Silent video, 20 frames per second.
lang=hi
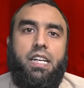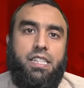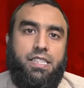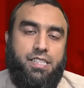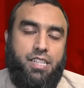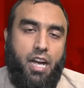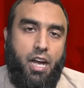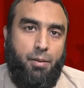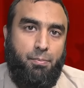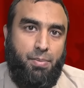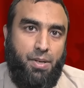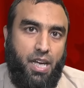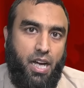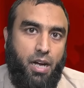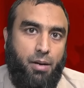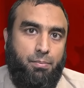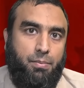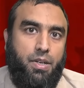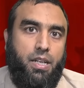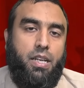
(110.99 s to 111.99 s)
जहाँ पे
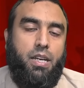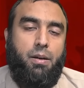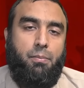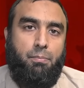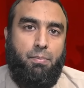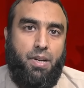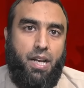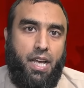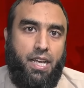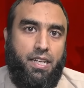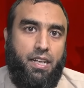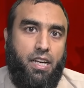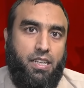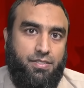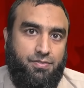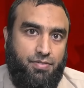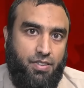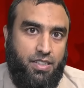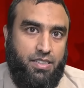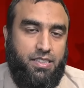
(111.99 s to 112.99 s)
आप बर रास्त
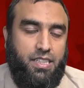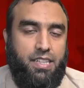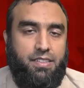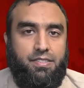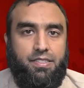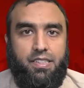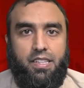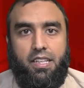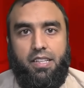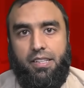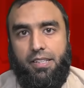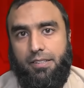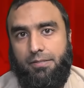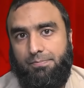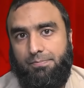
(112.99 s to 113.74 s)
फंड दे सकेंगे